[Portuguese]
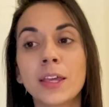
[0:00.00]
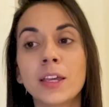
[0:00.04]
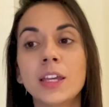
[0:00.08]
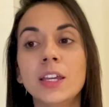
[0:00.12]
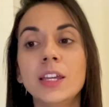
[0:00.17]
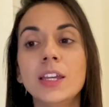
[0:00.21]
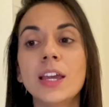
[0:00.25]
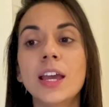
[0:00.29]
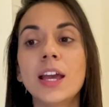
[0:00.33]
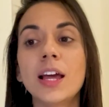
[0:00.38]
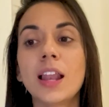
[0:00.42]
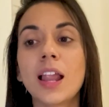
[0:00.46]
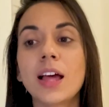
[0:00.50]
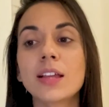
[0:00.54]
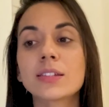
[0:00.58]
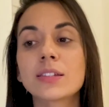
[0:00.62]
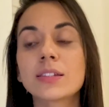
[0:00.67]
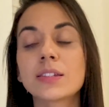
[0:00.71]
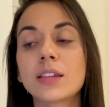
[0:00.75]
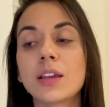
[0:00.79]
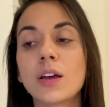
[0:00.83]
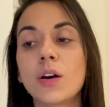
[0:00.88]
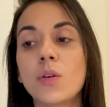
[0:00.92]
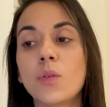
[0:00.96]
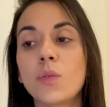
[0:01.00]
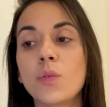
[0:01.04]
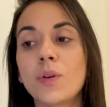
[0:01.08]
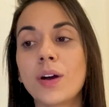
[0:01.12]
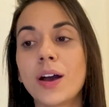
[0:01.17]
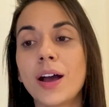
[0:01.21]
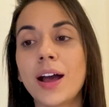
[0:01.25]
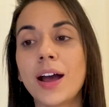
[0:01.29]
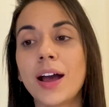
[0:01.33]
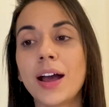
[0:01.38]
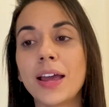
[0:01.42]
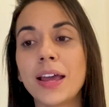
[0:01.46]
em relação
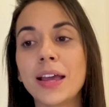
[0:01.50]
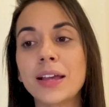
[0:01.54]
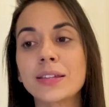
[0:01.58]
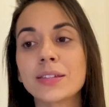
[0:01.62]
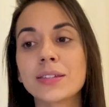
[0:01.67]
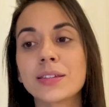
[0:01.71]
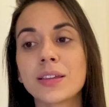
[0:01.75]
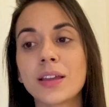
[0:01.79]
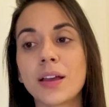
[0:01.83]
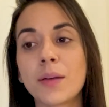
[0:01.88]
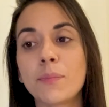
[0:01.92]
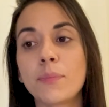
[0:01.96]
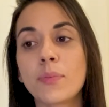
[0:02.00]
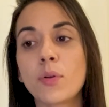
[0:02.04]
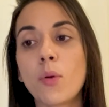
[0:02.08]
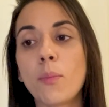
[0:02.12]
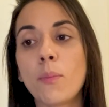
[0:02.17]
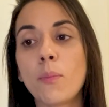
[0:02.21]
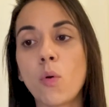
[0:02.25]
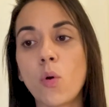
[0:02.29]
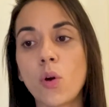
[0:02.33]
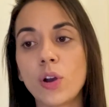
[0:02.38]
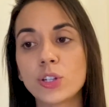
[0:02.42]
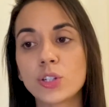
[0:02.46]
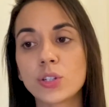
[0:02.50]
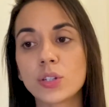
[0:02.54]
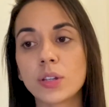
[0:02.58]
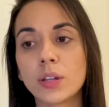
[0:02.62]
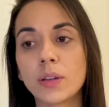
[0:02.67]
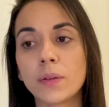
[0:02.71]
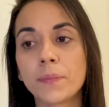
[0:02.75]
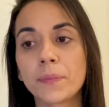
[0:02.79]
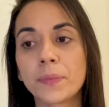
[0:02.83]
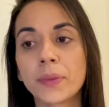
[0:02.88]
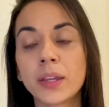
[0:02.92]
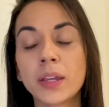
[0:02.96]
a essa proposta.